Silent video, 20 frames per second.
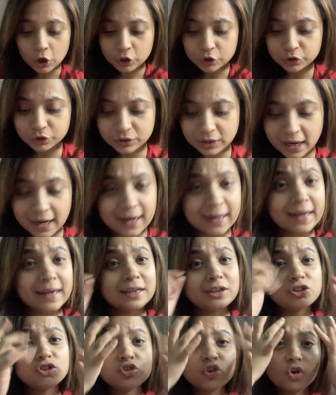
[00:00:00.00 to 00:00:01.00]
তো তার আগে
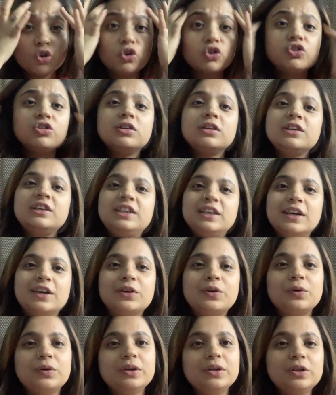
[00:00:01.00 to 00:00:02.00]
একটা ছোট্ট জিনিস শেয়ার
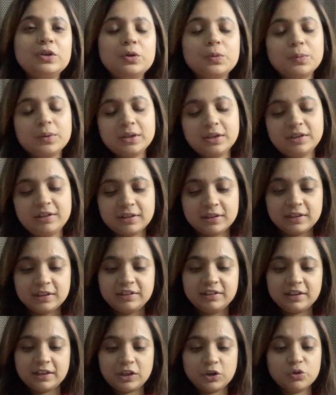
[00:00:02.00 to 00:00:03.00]
করেছি তোমাদের সাথে
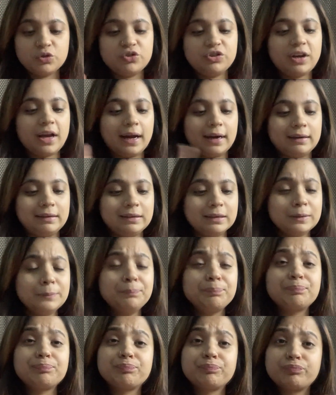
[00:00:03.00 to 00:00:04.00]
সেটা হচ্ছে একটা
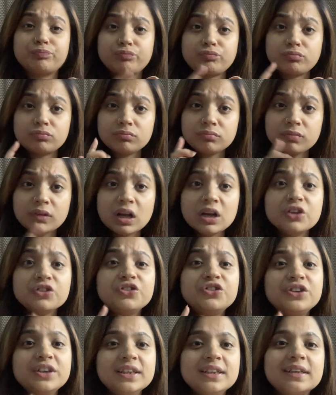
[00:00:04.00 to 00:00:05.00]

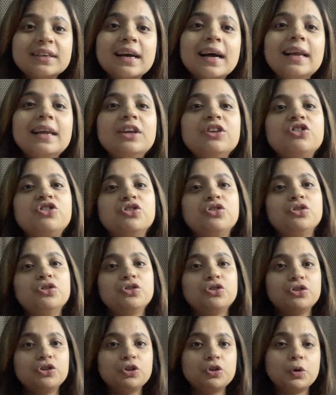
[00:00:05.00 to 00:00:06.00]
শীতকালের জন্য
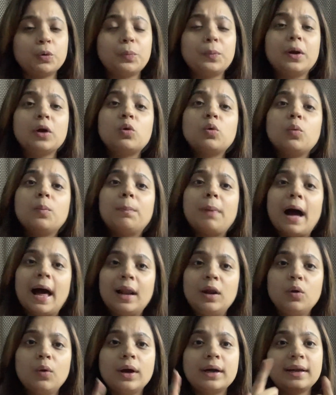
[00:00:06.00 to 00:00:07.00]
যদি তোমরা খুব
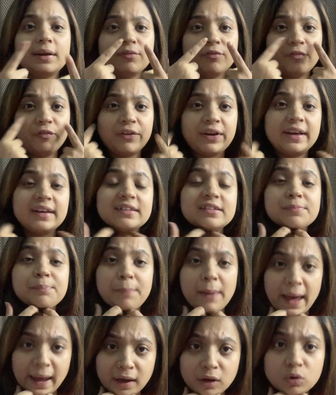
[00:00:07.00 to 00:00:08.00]
ভালো একটা ফেস
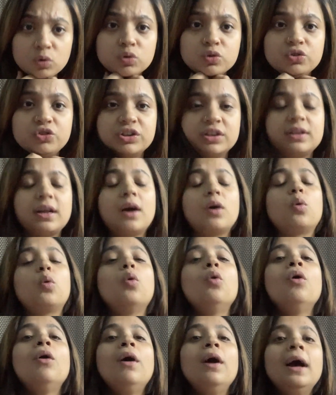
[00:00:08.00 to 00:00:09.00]
প্যাক খুঁজে থাকো
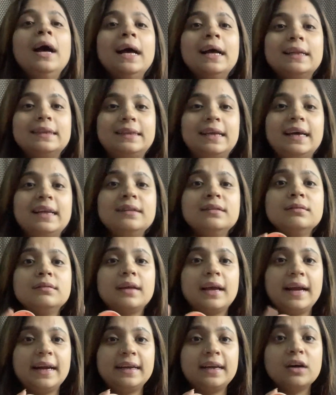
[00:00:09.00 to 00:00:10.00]
দেন
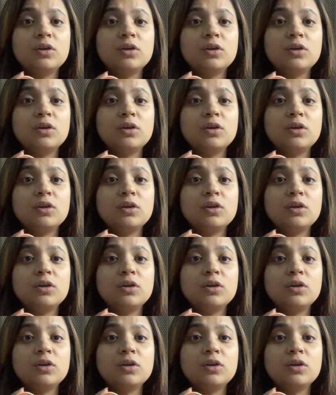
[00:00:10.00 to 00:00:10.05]
এটা